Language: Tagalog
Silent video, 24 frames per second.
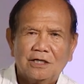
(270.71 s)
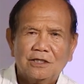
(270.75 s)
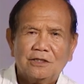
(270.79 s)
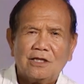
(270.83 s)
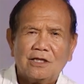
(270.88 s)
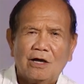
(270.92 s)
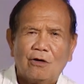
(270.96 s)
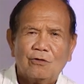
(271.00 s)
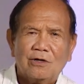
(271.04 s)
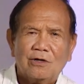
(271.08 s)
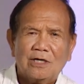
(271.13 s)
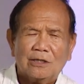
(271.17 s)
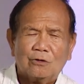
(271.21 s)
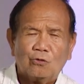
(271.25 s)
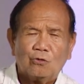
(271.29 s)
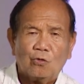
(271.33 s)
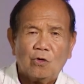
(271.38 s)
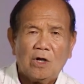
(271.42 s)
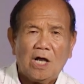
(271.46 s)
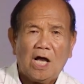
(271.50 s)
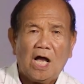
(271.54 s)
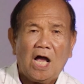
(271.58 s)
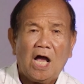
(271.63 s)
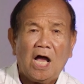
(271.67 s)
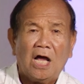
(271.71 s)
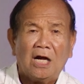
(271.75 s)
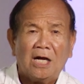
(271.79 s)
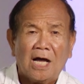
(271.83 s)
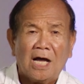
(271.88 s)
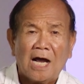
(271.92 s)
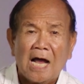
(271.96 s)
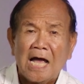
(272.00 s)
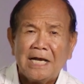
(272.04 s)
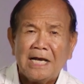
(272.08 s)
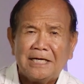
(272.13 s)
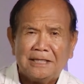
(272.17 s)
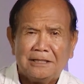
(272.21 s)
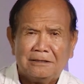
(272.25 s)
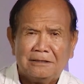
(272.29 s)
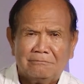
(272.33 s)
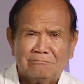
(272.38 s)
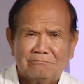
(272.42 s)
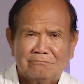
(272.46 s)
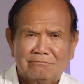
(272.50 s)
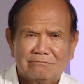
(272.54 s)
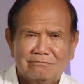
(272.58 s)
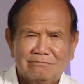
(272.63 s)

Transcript: gitawag natog alanganin.